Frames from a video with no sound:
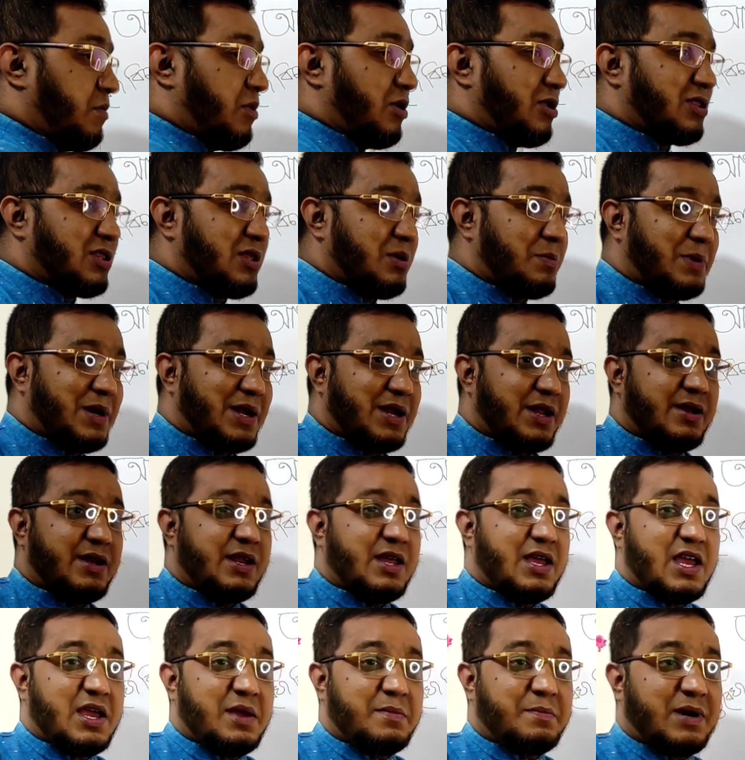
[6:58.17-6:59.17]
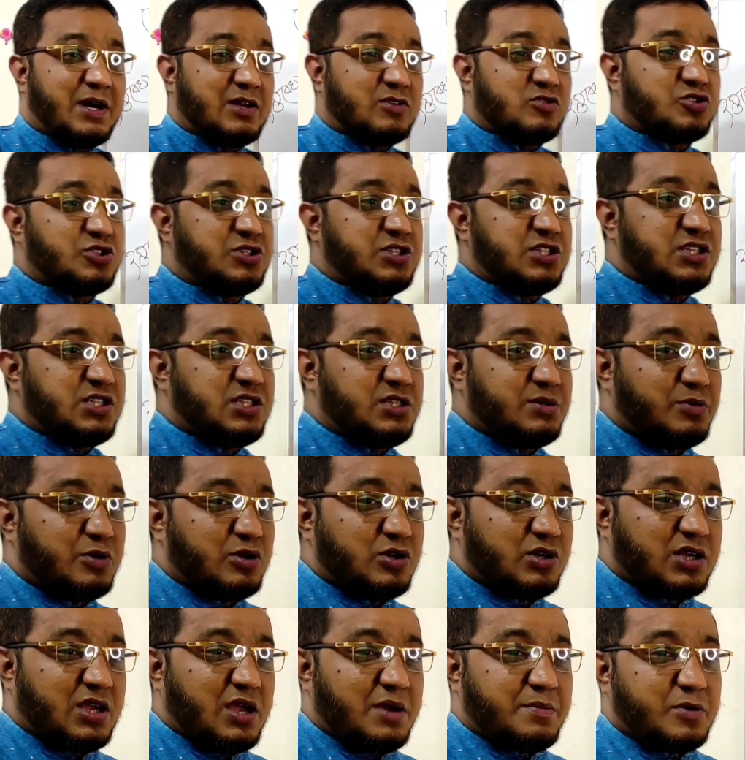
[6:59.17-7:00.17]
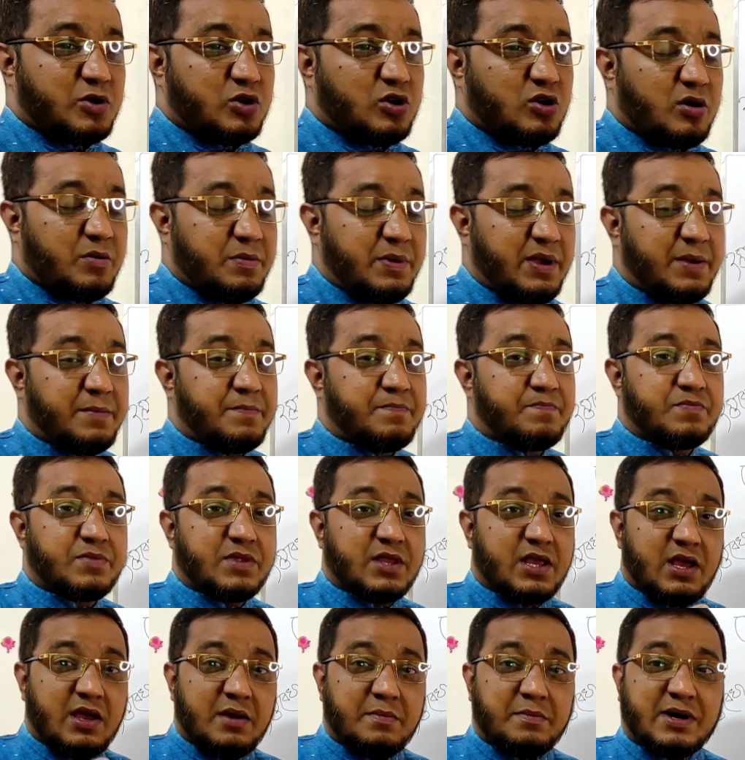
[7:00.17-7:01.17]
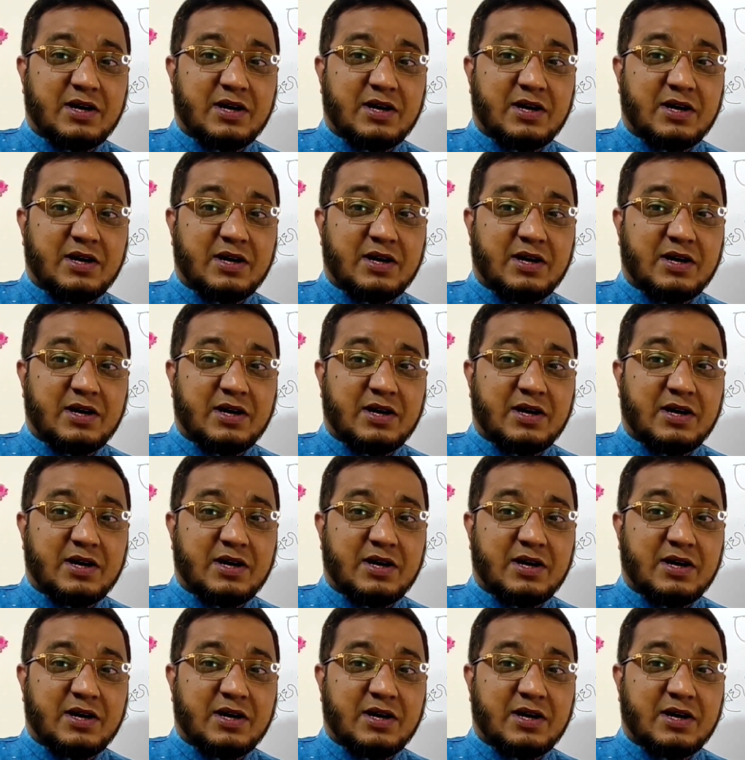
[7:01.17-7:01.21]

বলতে পারেন এই মানুষটির জীবন কেমন হবে এই